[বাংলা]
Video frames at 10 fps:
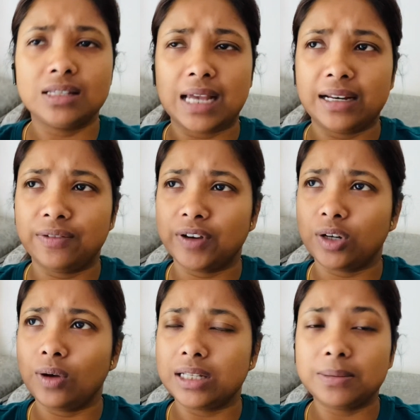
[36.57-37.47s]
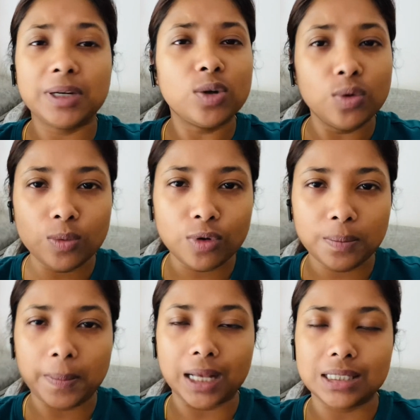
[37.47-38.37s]
সাইড এফেক্টও আছে মানে ঘুম
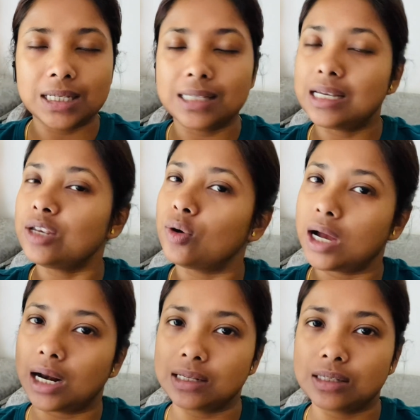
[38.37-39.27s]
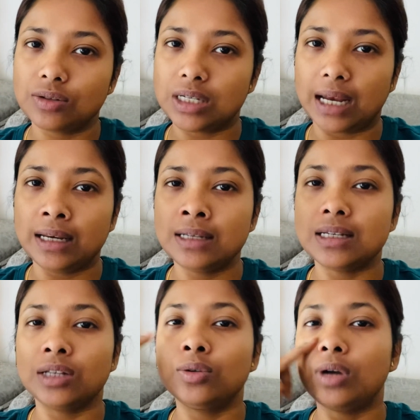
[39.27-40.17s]
ঘুম পাচ্ছে আজকে যোগা ক্লাসেও যাইনি
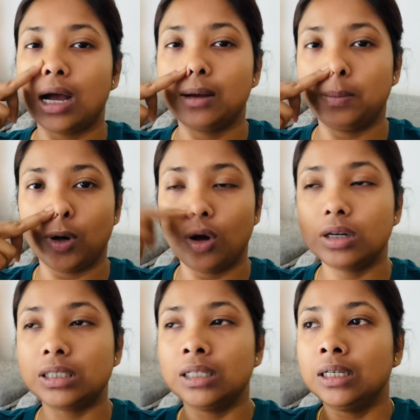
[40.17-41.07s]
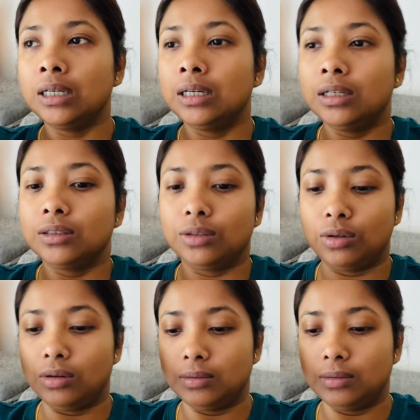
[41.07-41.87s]
যেহেতু নাক ব্লকড তো